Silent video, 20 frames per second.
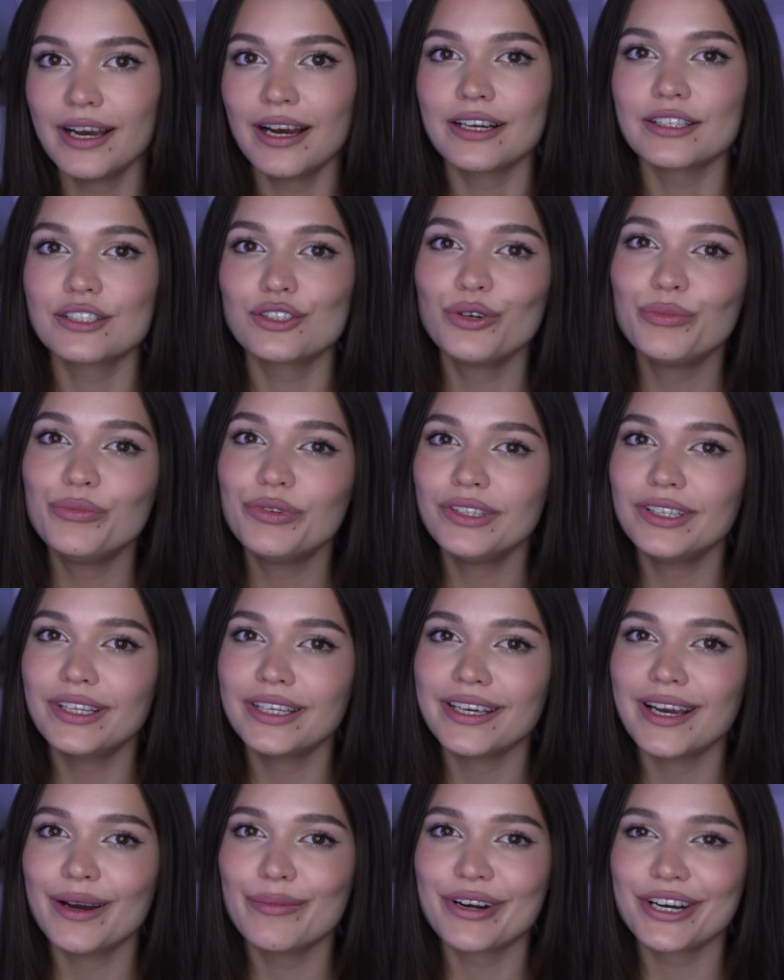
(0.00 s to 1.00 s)
Особенно
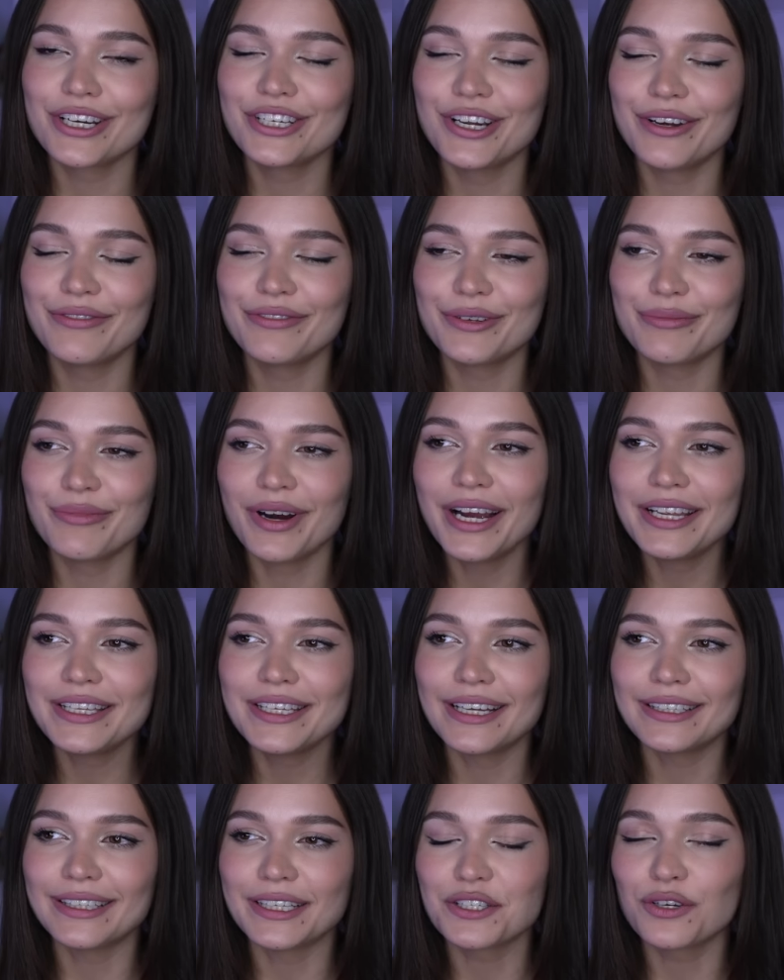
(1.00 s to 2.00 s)
я обращаю
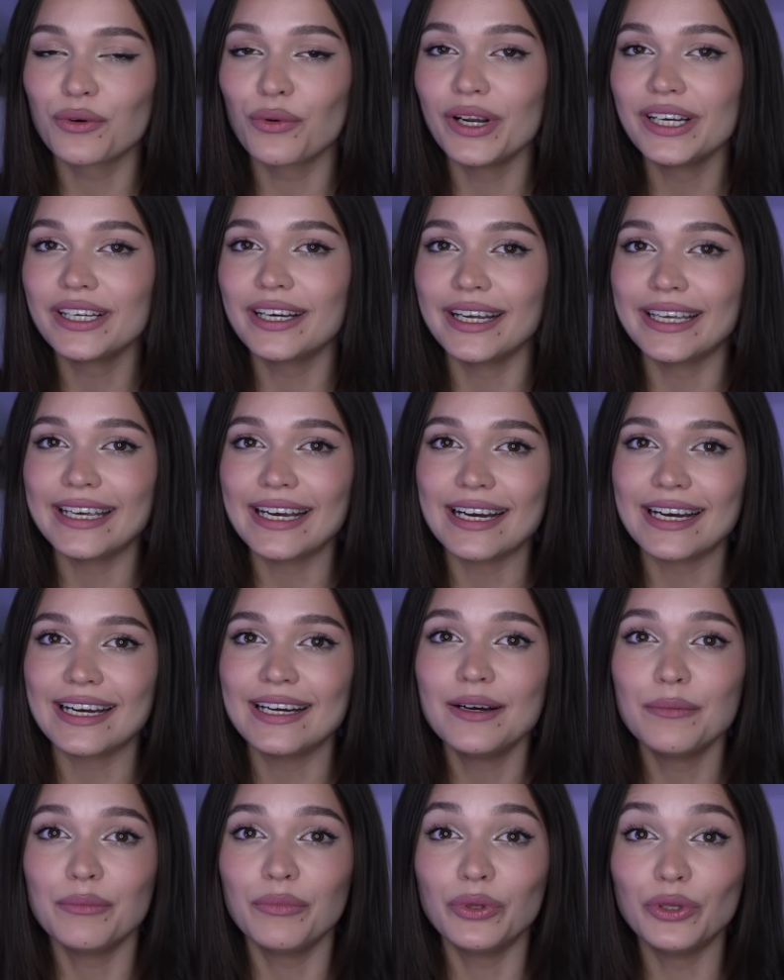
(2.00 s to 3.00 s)
внимание, насколько я
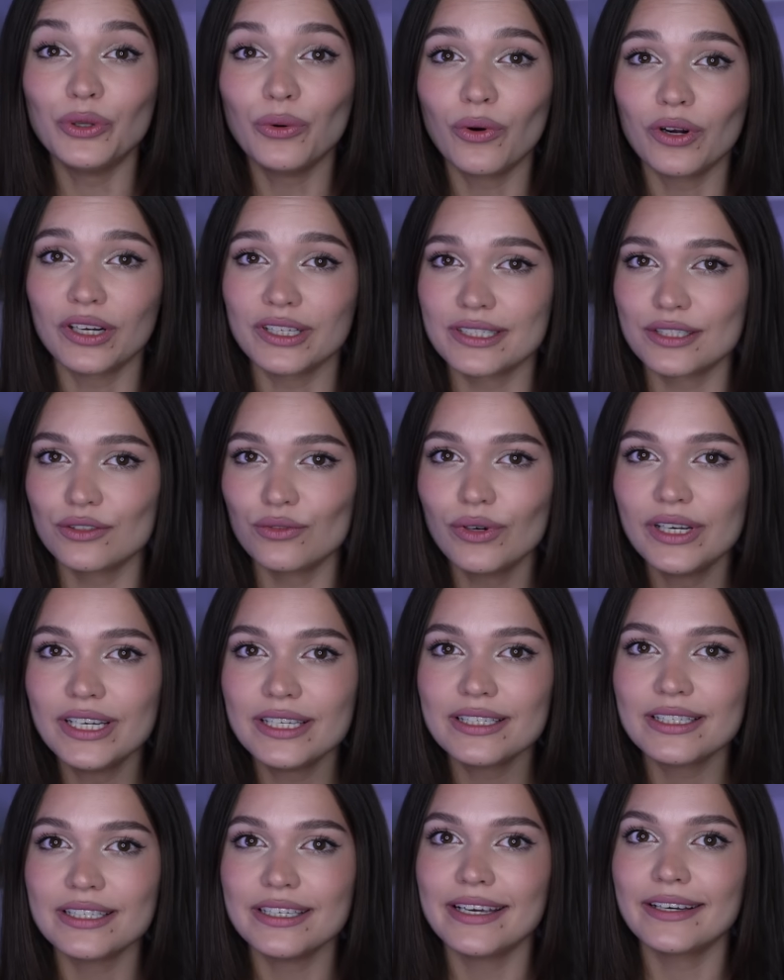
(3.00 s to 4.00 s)
много
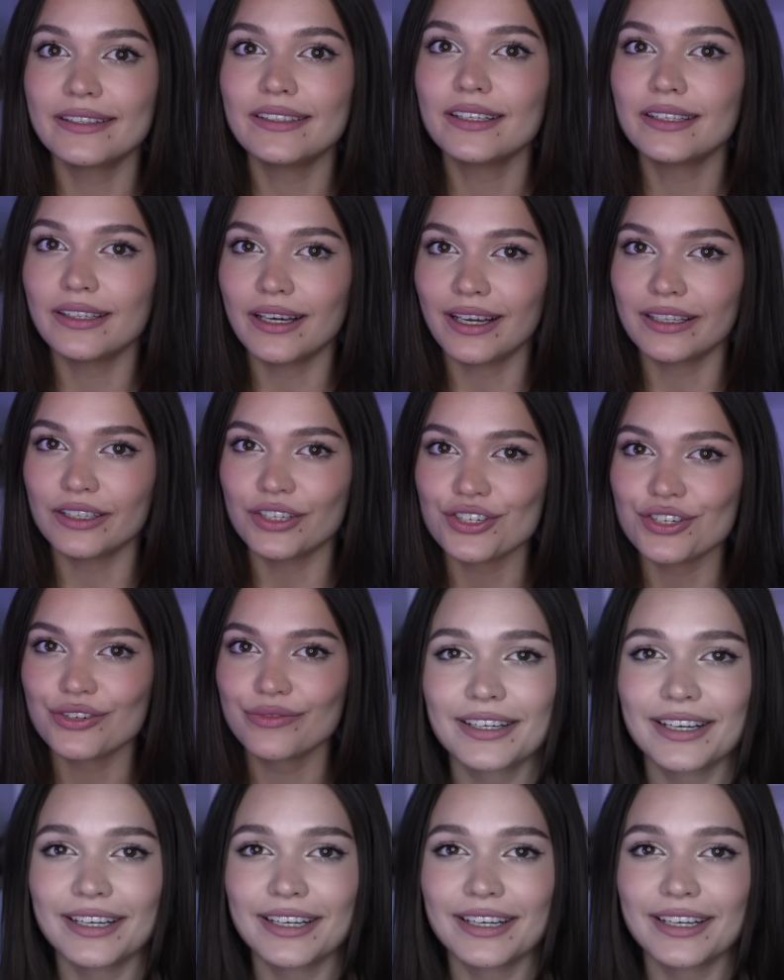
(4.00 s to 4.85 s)
соли съела на ночь.